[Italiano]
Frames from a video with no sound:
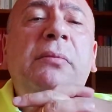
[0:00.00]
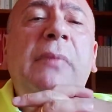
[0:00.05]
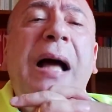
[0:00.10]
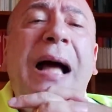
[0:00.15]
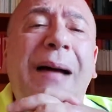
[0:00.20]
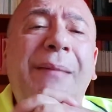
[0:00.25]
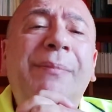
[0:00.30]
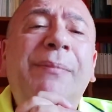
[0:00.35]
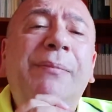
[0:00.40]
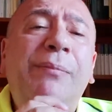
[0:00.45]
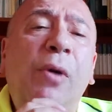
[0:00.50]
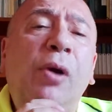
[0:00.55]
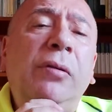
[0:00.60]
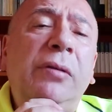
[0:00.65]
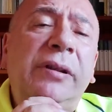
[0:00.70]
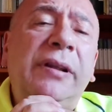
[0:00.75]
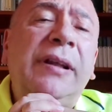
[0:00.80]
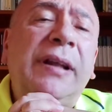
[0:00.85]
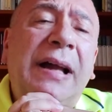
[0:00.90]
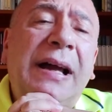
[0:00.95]
a
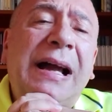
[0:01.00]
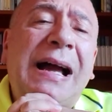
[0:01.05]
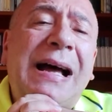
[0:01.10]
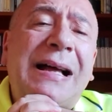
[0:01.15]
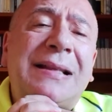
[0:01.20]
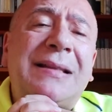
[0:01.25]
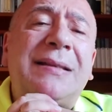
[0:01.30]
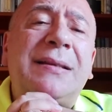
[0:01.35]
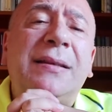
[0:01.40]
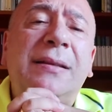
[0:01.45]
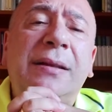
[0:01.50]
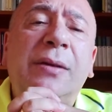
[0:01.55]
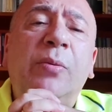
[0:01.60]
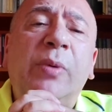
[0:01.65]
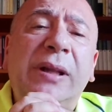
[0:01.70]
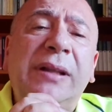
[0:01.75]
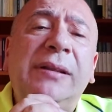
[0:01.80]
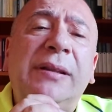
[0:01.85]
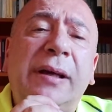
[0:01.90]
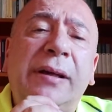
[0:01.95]
molti ragazzi di
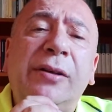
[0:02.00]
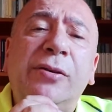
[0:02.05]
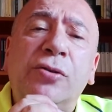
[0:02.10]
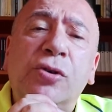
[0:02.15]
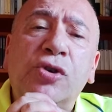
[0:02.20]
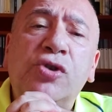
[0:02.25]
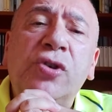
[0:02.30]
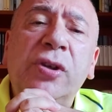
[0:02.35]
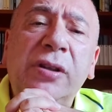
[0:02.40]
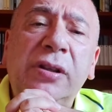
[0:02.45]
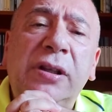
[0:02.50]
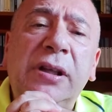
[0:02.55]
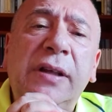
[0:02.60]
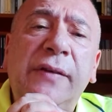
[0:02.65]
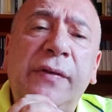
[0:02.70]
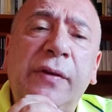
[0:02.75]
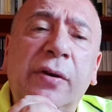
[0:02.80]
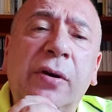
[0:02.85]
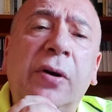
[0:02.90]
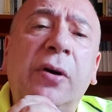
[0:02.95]
quinta liceo
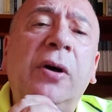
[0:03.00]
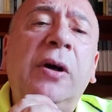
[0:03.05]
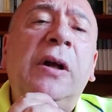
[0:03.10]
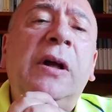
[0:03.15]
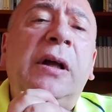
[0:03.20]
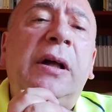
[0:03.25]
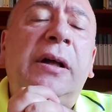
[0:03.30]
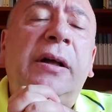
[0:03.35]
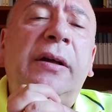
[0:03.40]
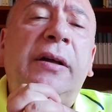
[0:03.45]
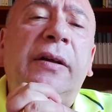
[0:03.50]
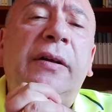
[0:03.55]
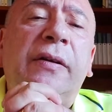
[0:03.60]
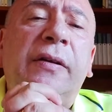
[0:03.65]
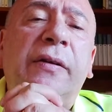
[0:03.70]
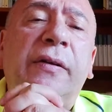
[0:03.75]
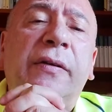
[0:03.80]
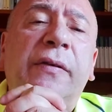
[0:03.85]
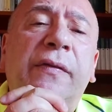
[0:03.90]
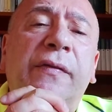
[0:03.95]
scientifico,
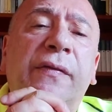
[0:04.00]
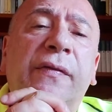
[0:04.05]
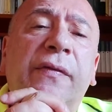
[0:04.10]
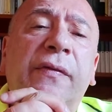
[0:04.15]
eh,